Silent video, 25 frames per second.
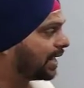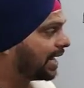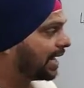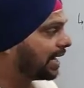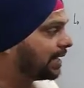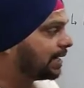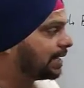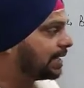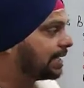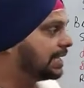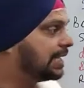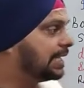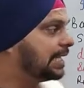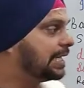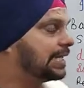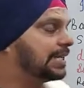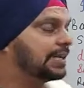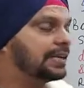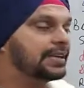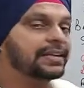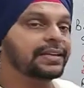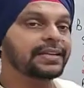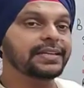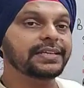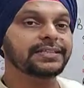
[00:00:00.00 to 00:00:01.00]
टू एंटी
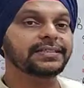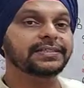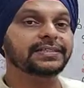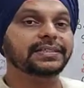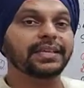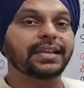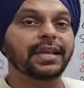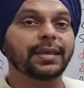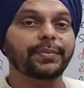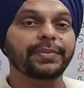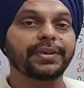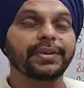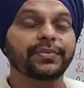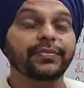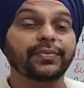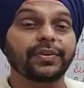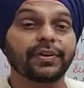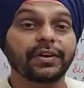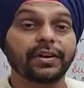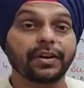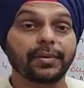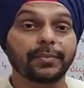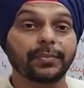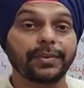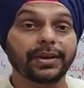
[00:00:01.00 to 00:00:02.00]
इंडियन इस्लामिक
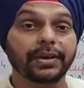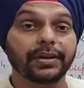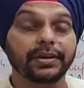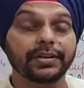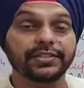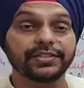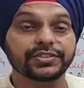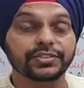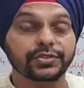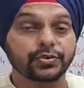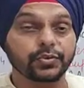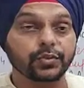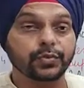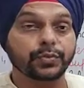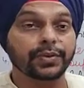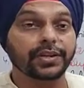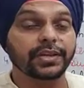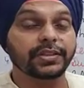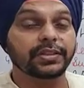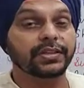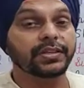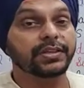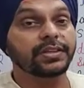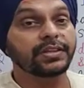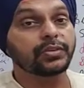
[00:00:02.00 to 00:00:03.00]
फंडामेंटलिस्ट ग्रुप
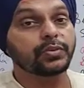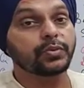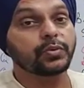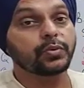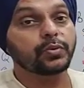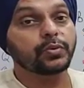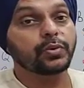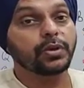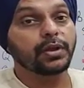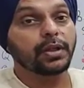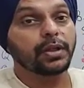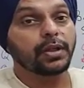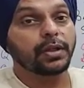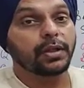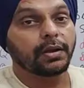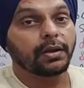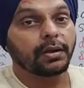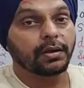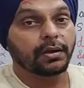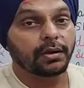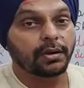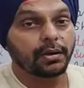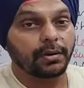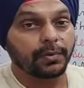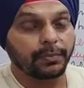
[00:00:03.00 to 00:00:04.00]
कहते हैं कि जो
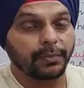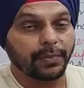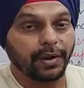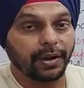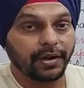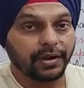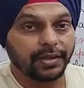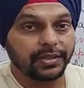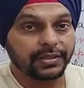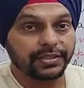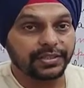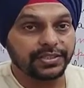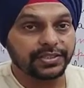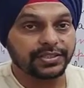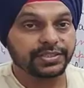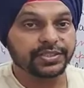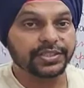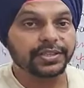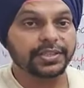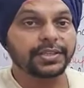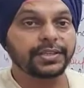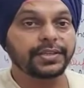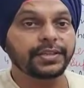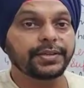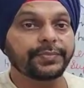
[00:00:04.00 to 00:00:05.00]
बांग्लादेश
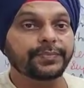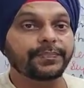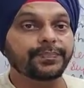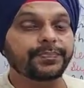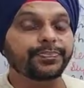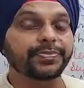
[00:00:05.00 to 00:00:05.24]
की